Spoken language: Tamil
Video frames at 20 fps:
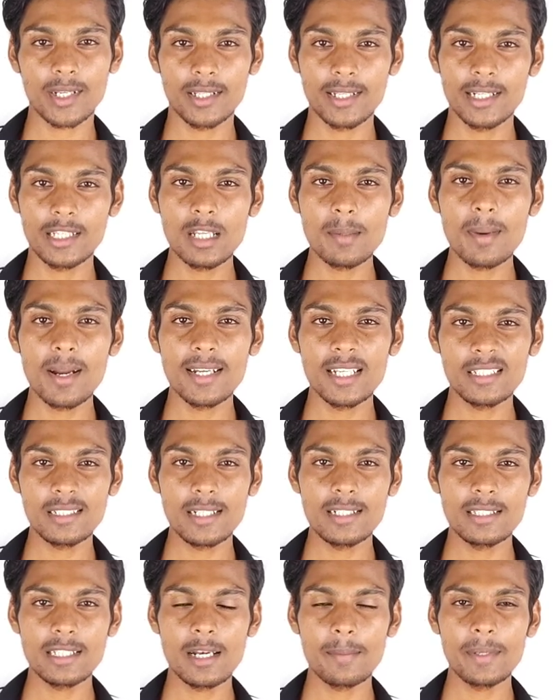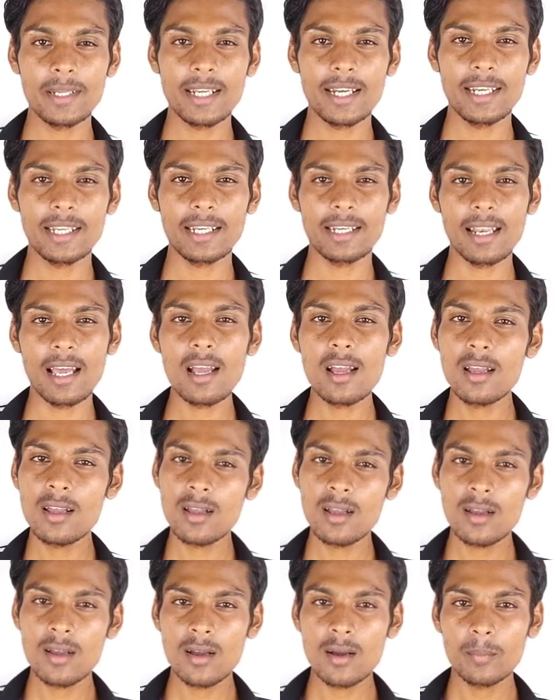அது எந்த மாதிரி டெஸ்டர் டிசைன் அப்படின்னு கேட்டிங்கன்னா
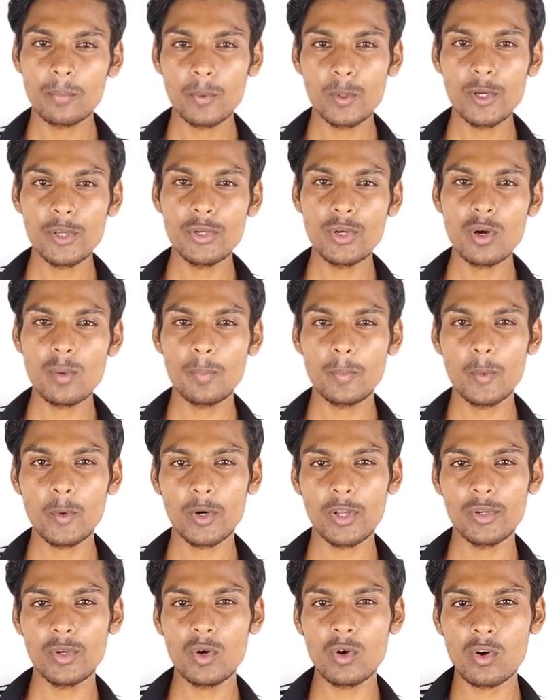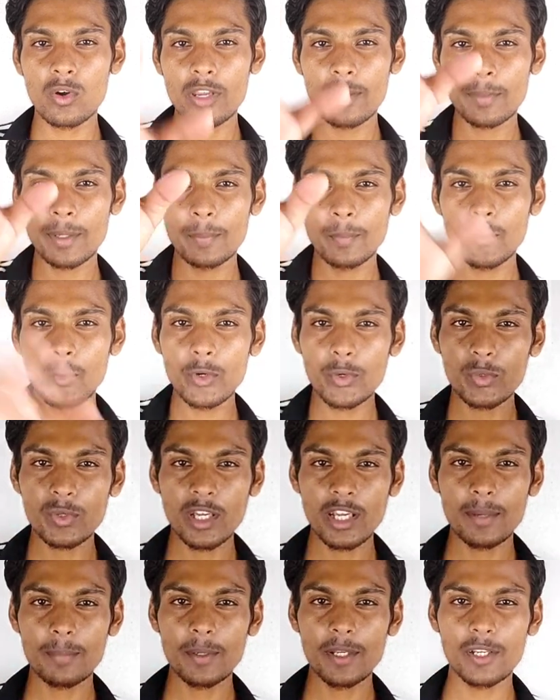புளியோ பூனையோ இப்படி பூரி
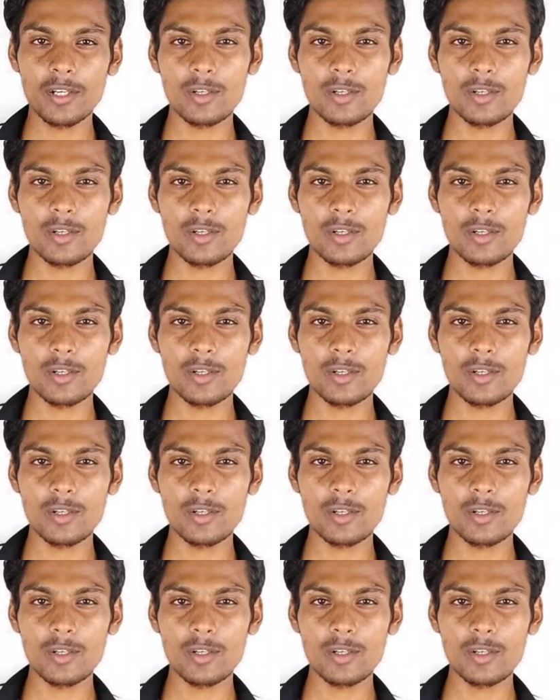விட்டால் எப்படி